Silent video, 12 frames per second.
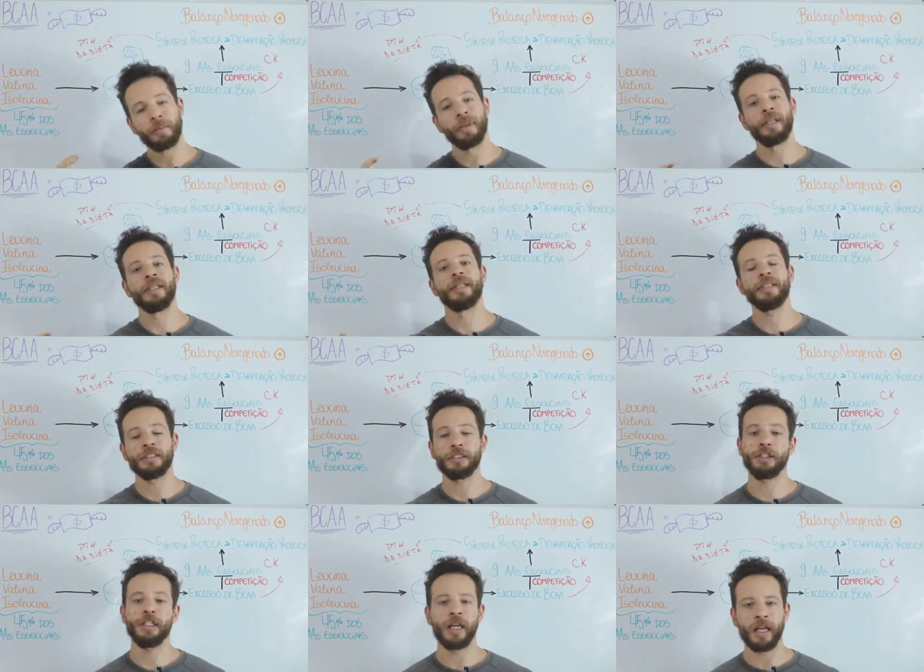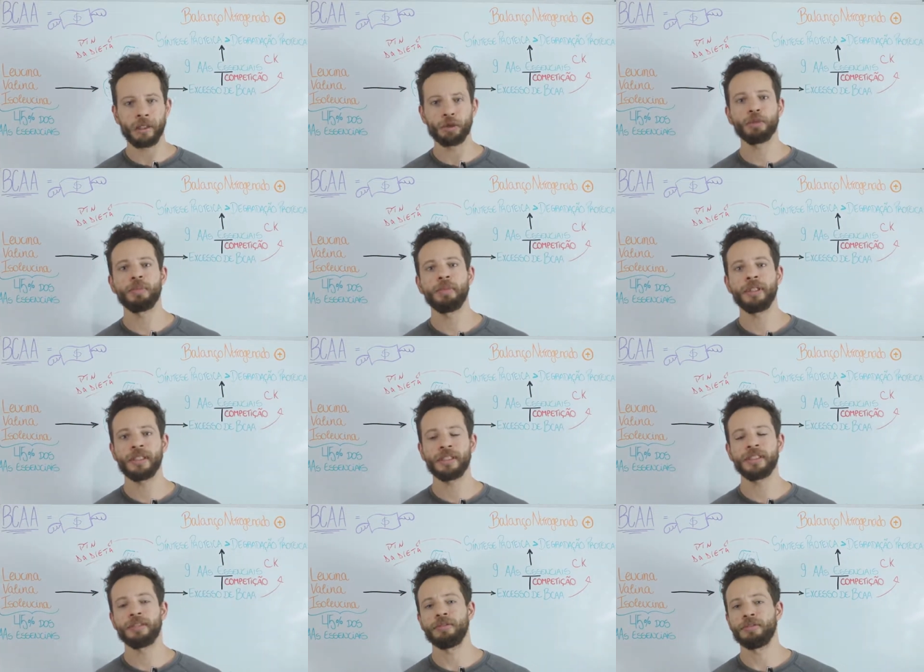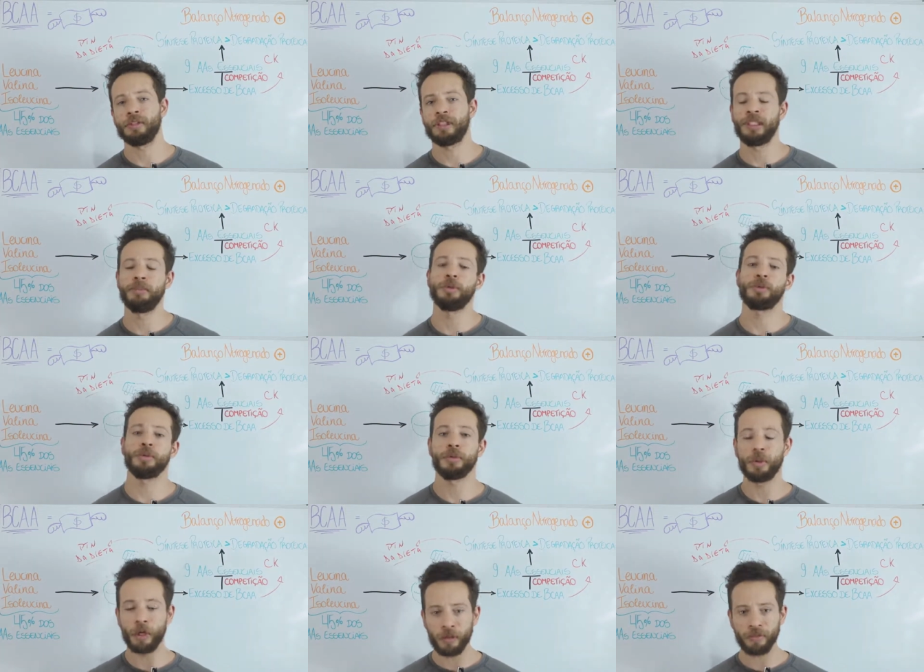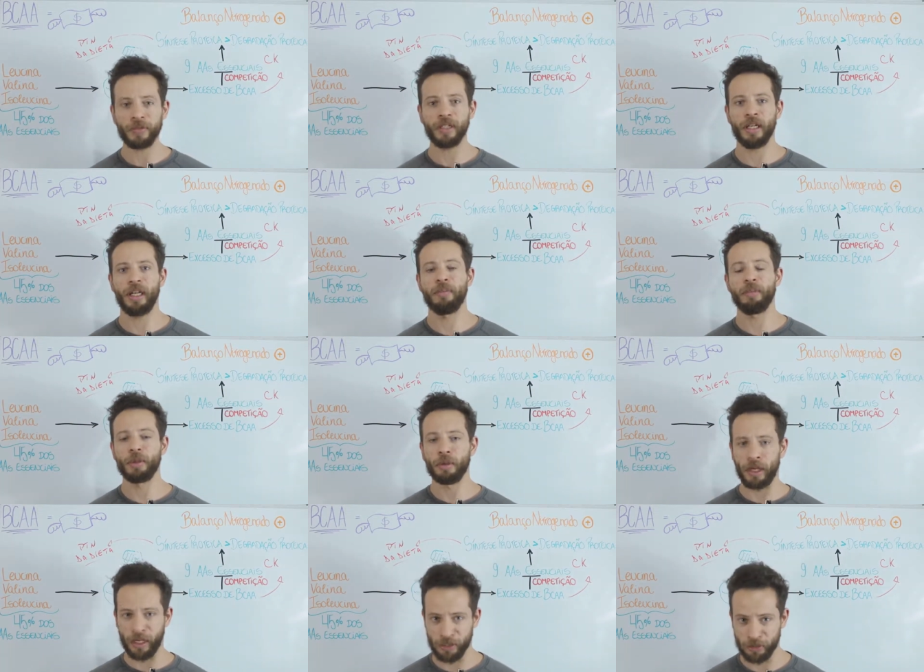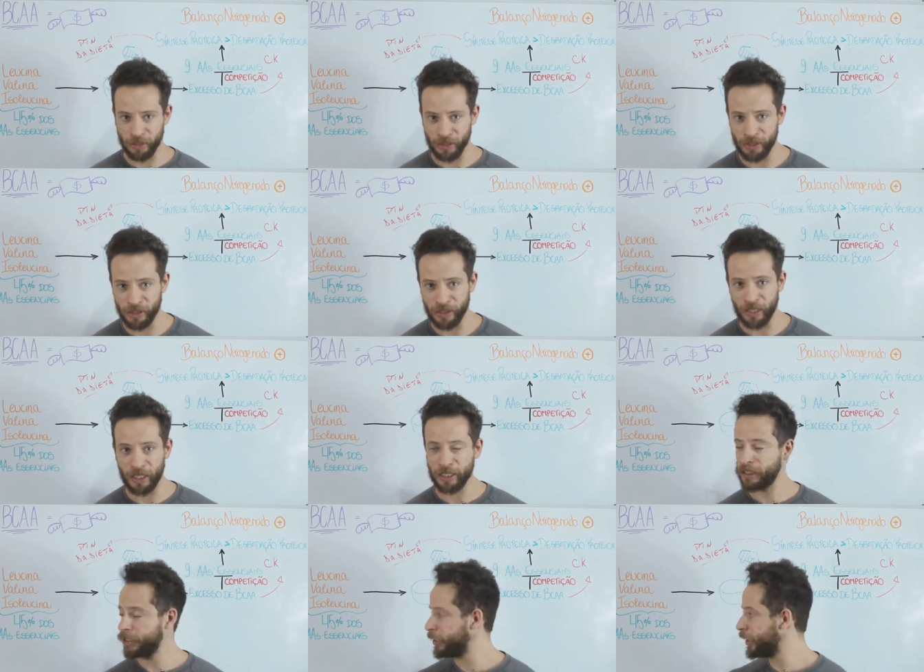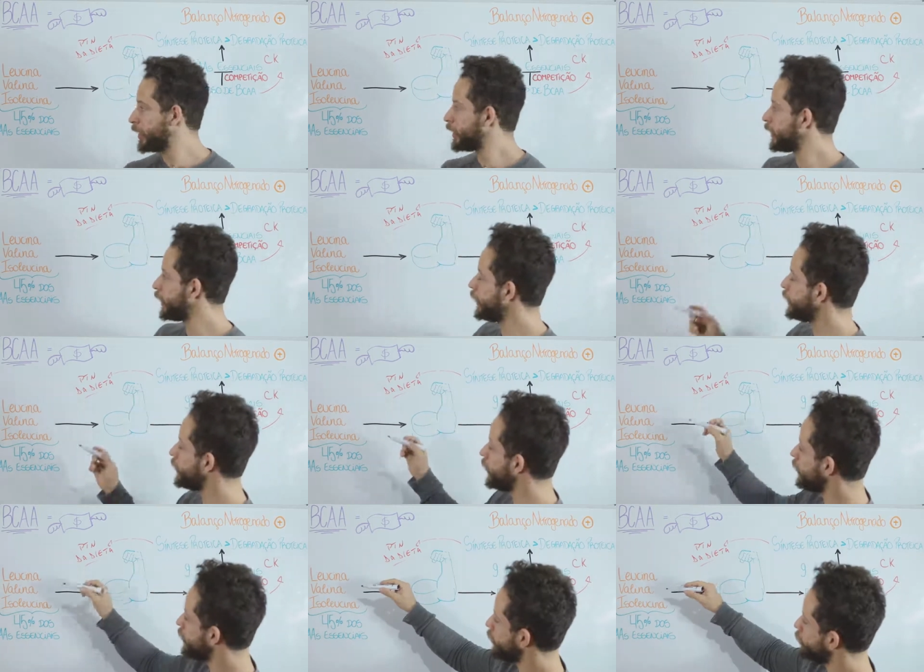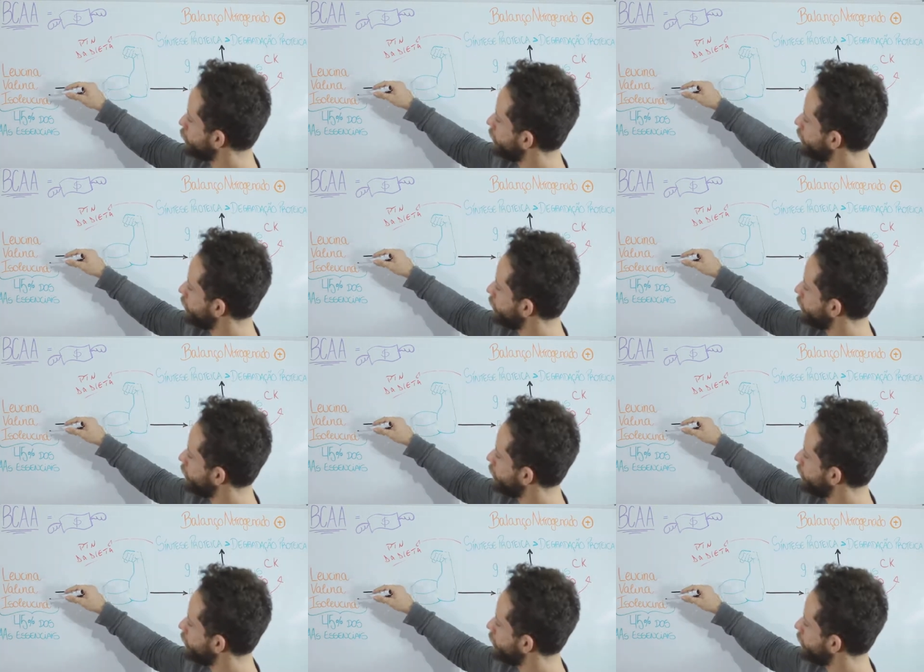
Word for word: pela dieta ou suplementação. Nós temos nove aminoácidos essenciais, três deles são os